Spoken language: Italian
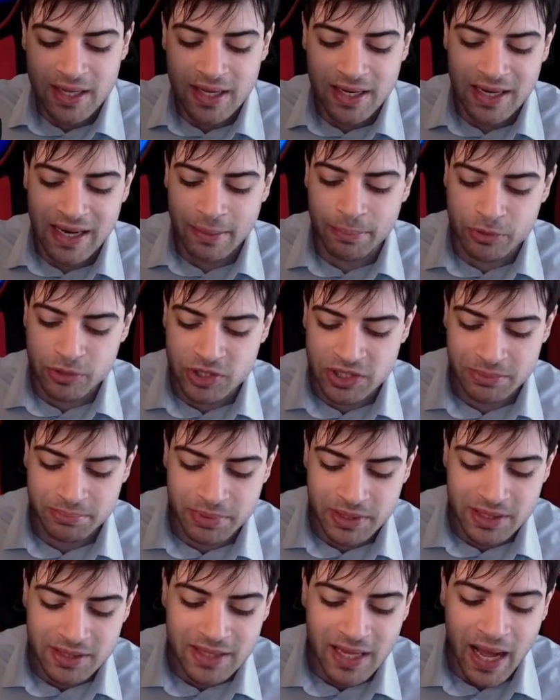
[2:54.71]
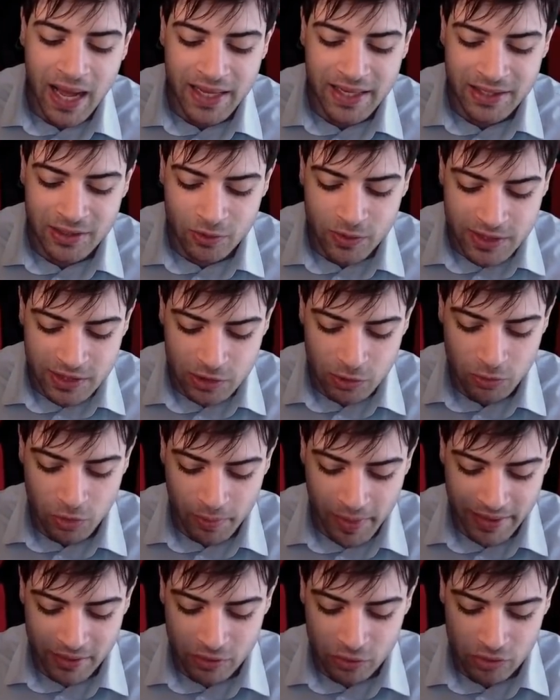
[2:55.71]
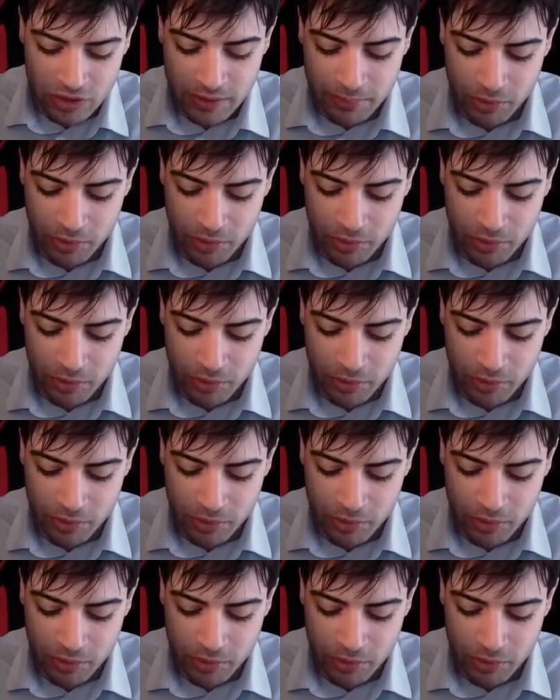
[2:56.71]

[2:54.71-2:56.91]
la possibilità in questo momento di